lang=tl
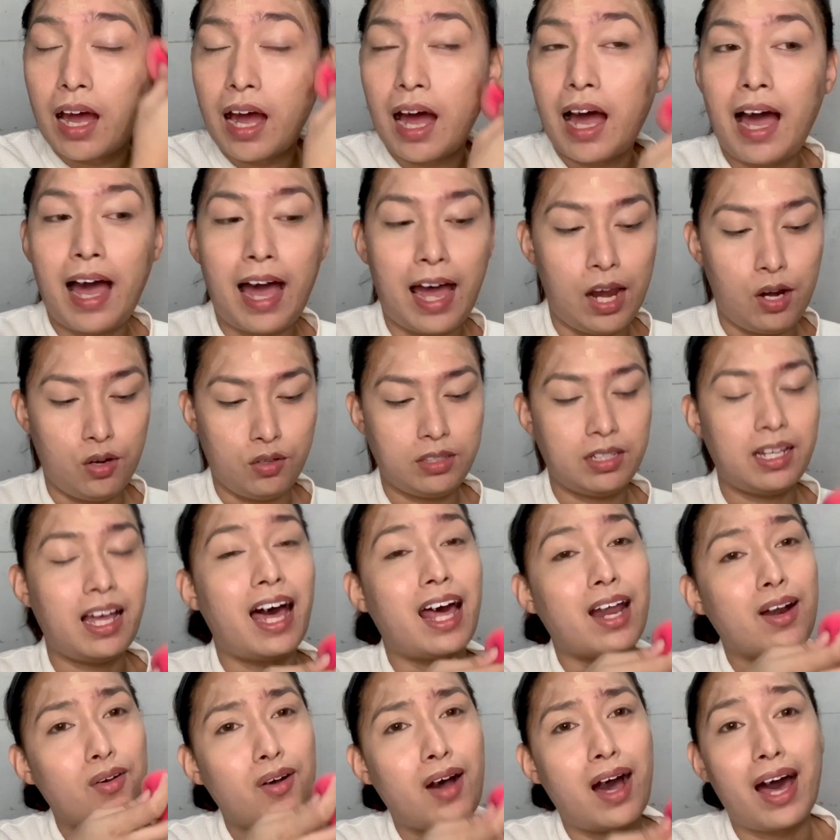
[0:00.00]
halos
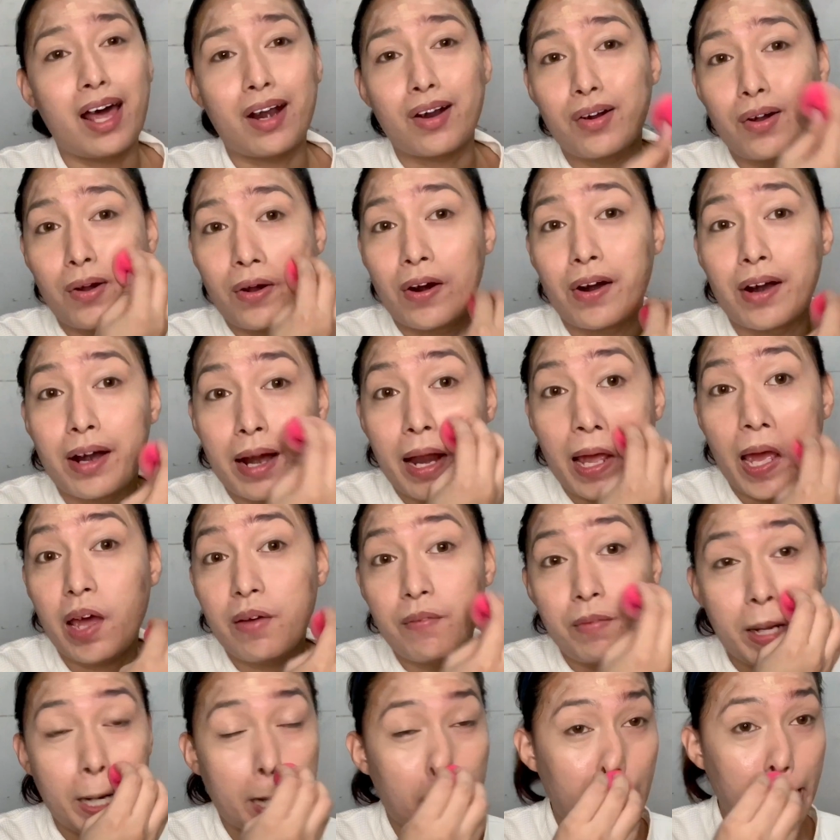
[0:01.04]
araw-araw or
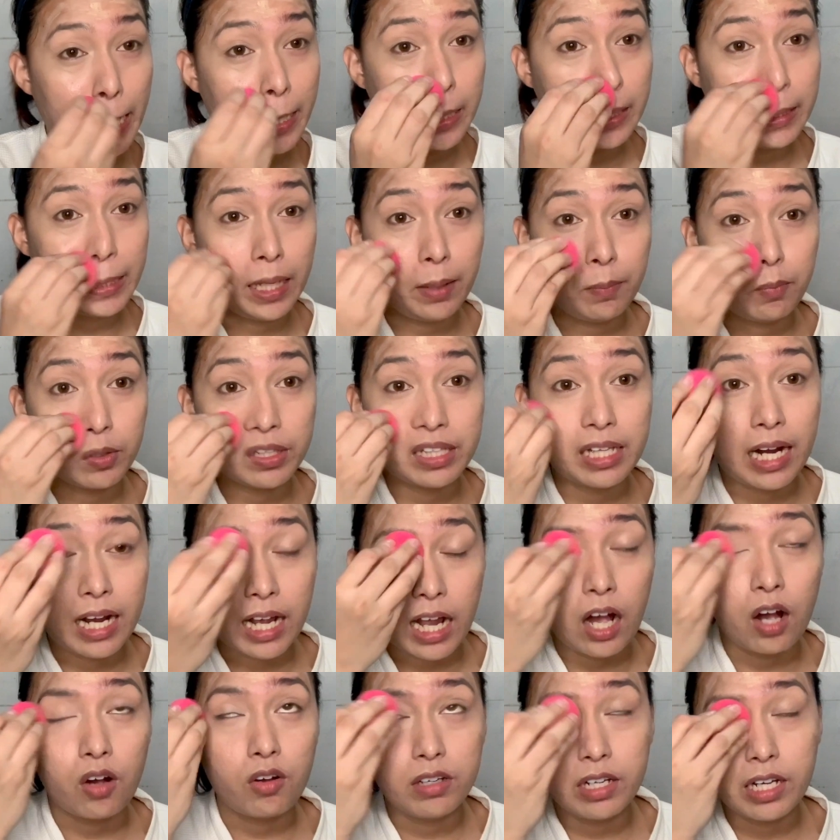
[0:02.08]
every other day po
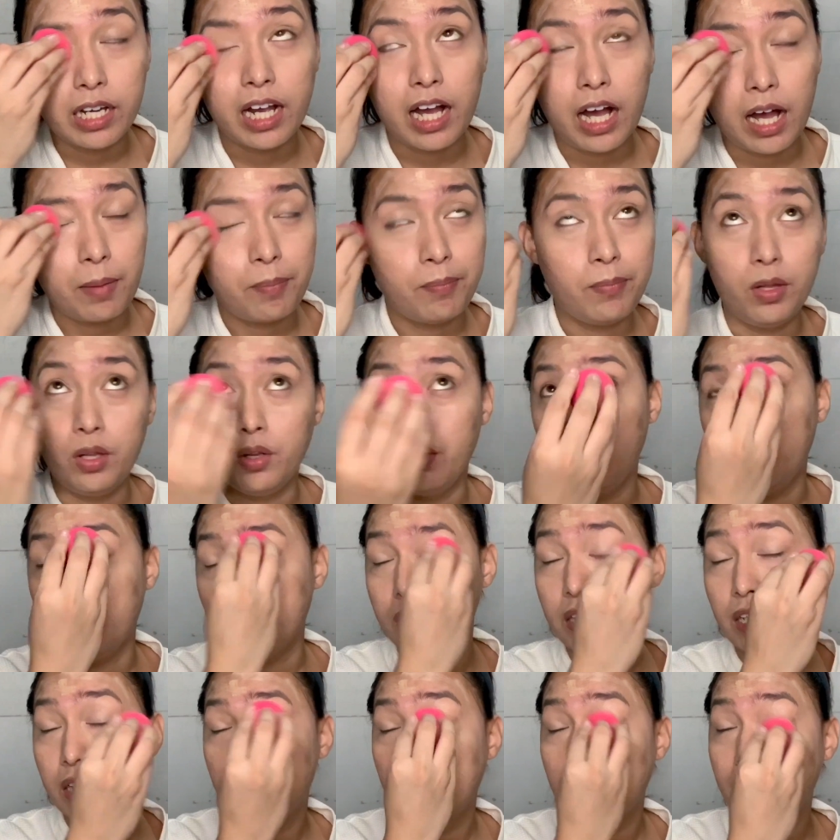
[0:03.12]
talaga ako nag-upload
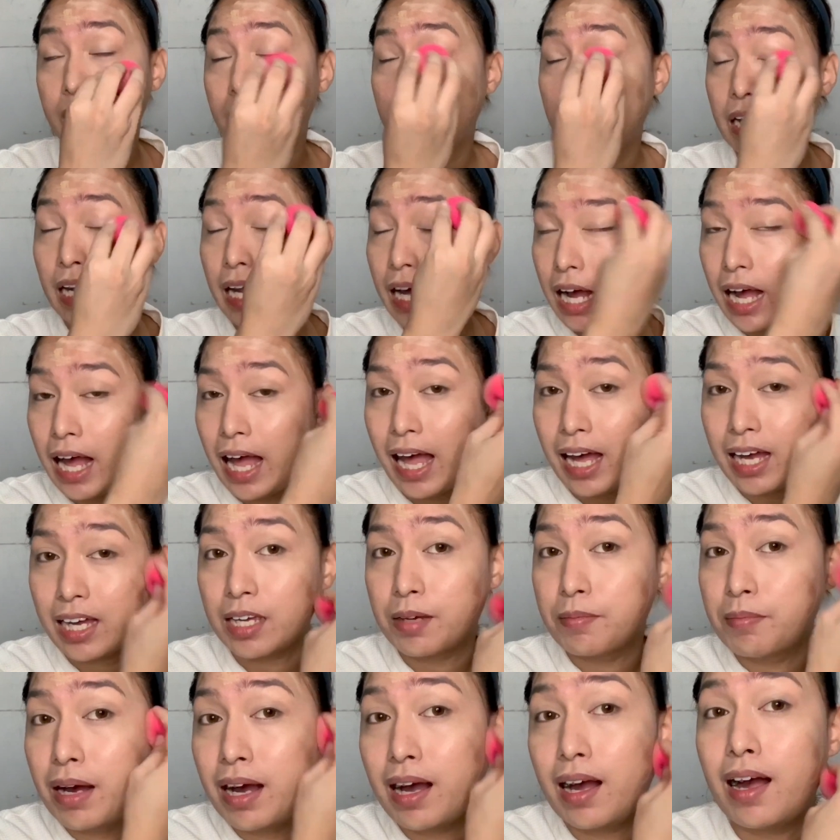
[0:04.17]
ng
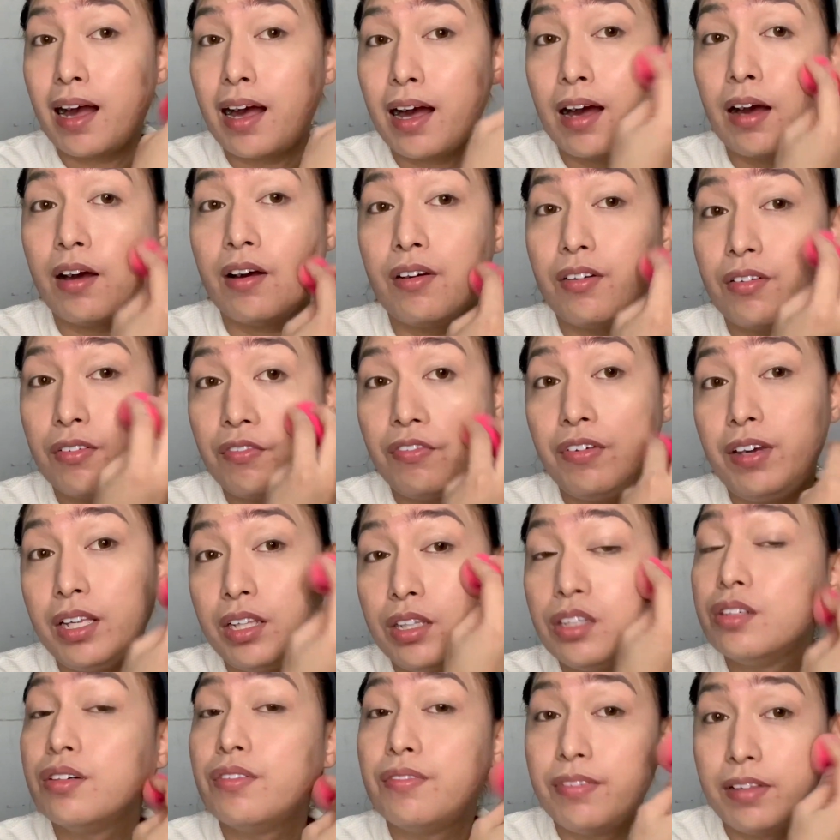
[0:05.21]
aking mga
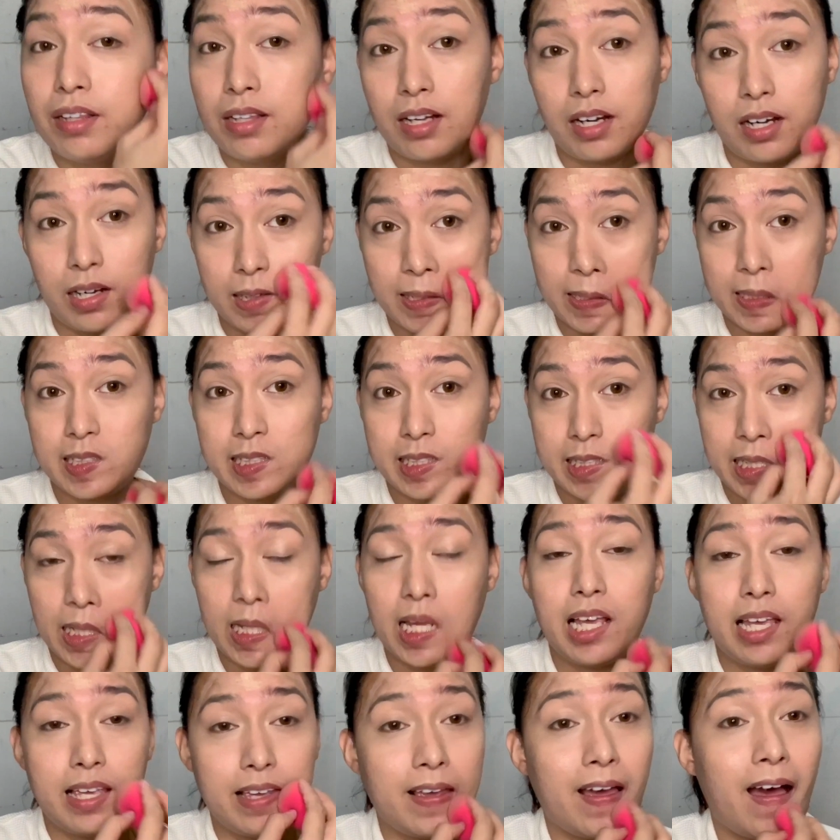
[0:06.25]
video vlogs.
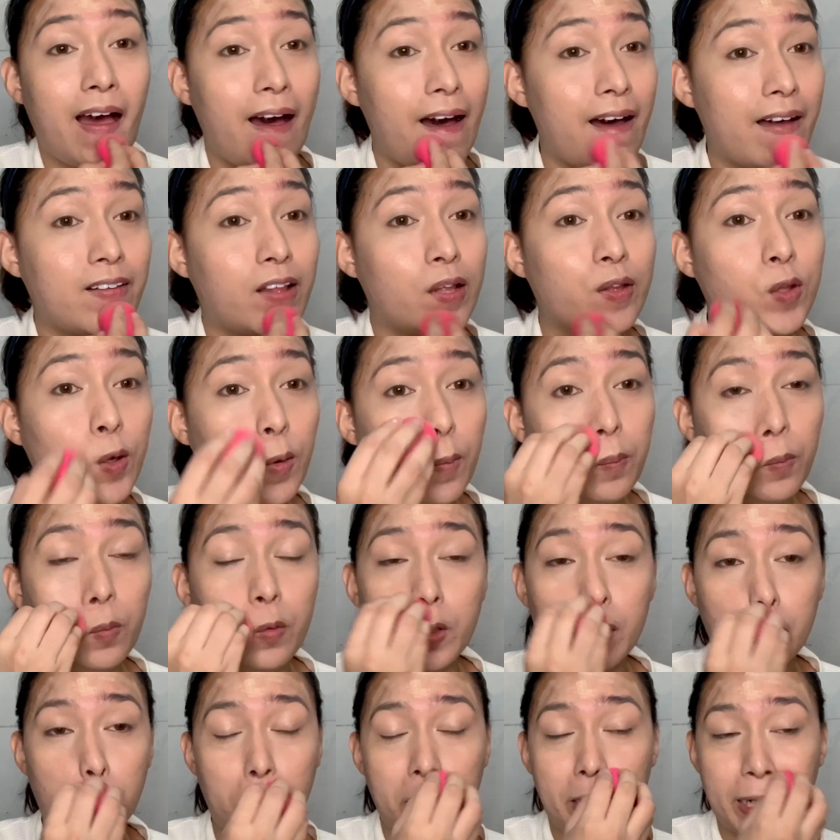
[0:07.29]
Yeah, sa to po
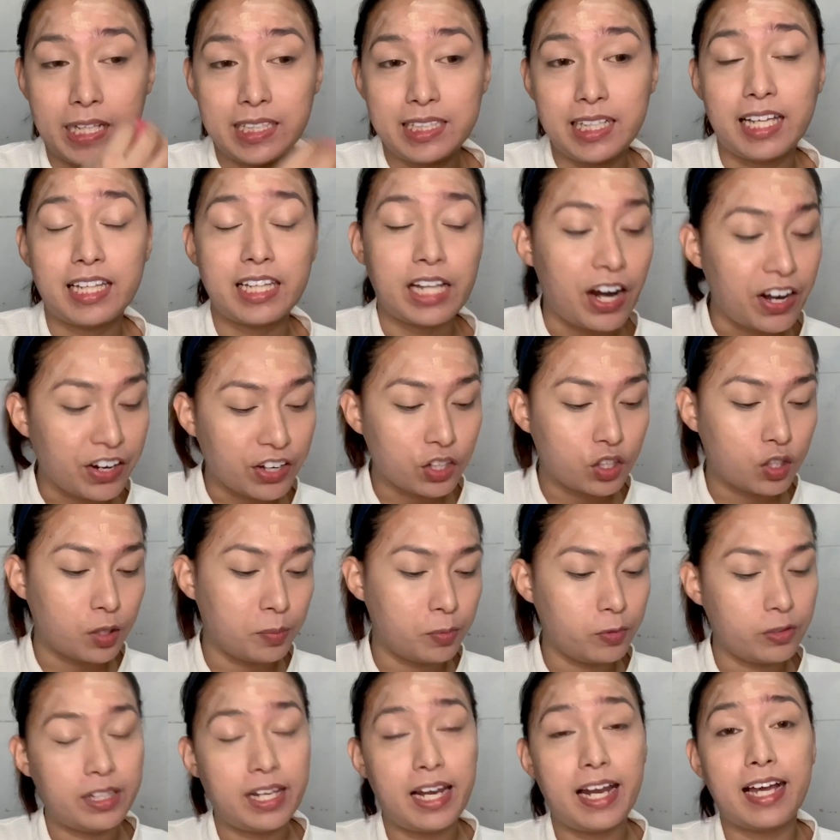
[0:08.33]
yun. Kasi target ko po
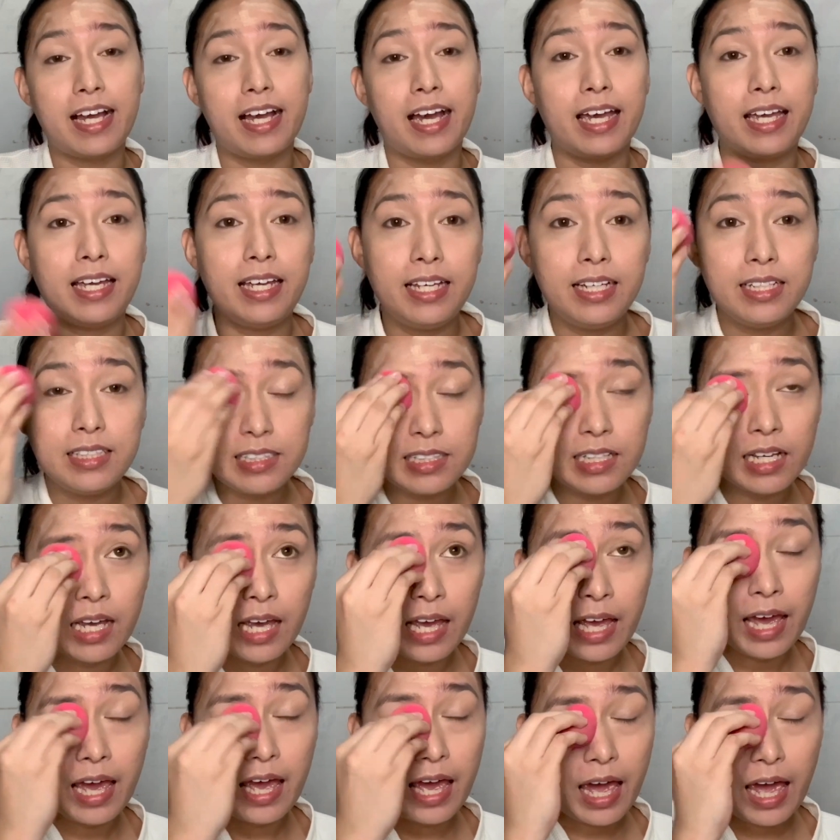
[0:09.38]
talaga is
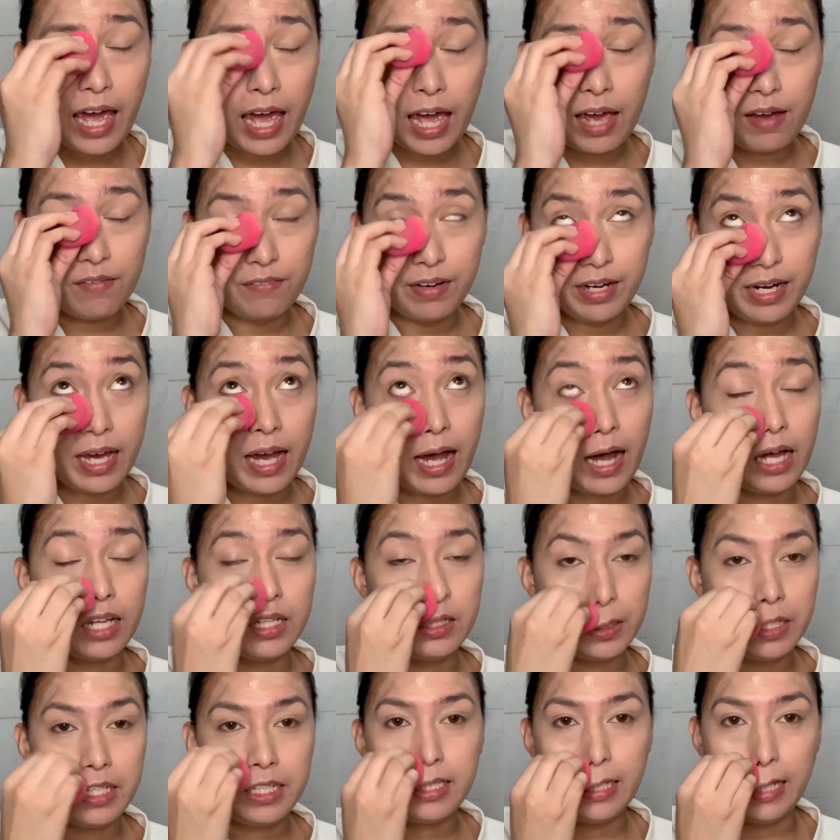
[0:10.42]
every other
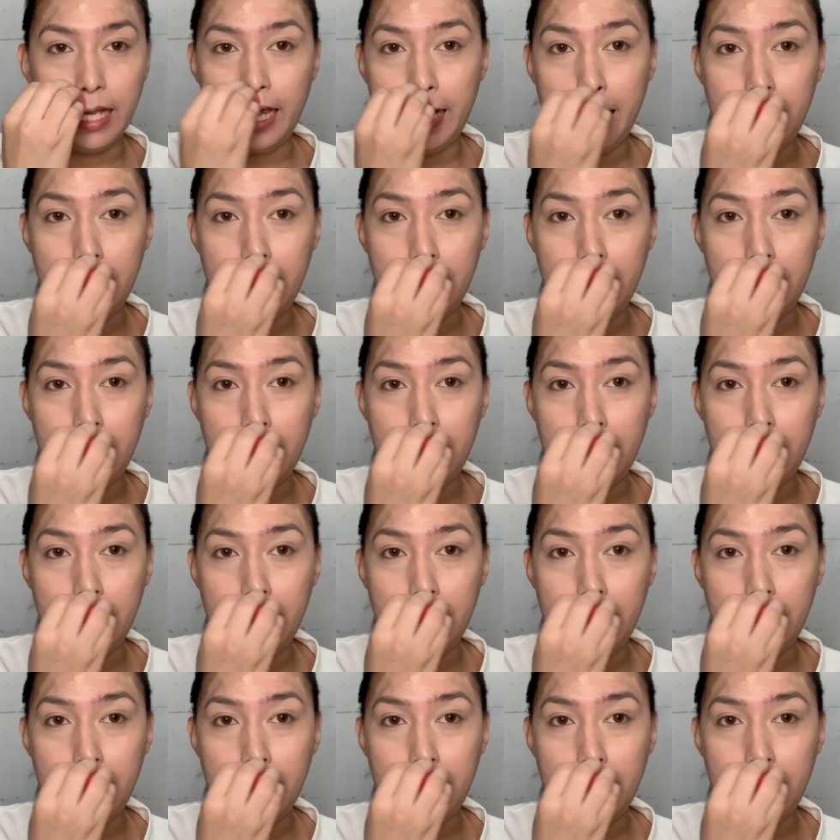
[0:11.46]
day